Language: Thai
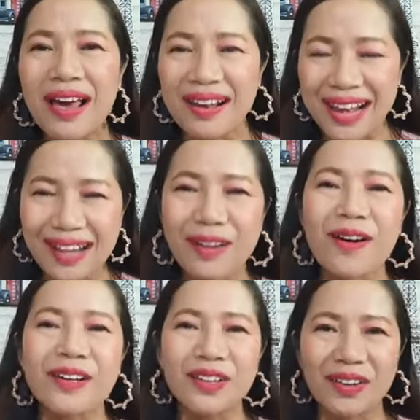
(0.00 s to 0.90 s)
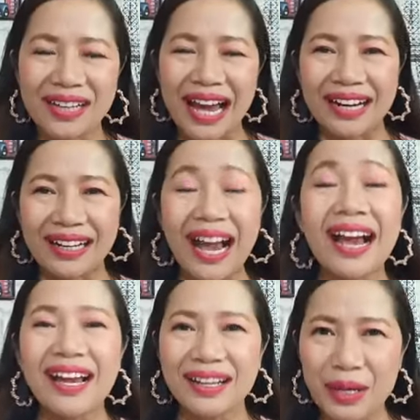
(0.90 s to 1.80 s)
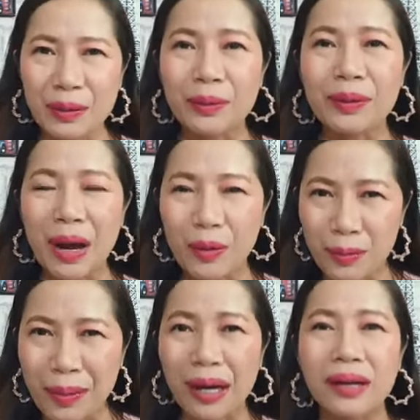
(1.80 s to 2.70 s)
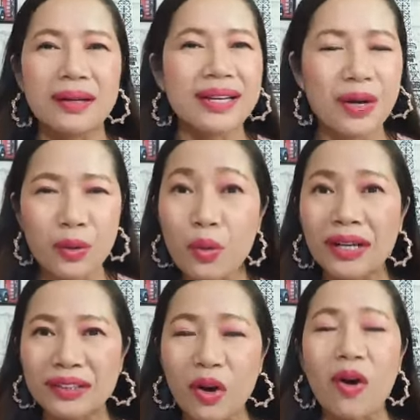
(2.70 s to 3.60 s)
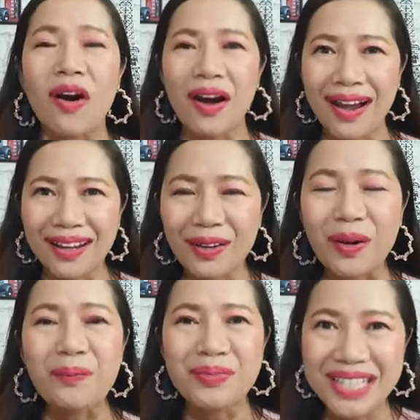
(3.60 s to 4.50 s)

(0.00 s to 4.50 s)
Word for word: และก็ย้อนหลังนะคะ เดี๋ยวเรามาเรียนรู้กันต่อให้ครบ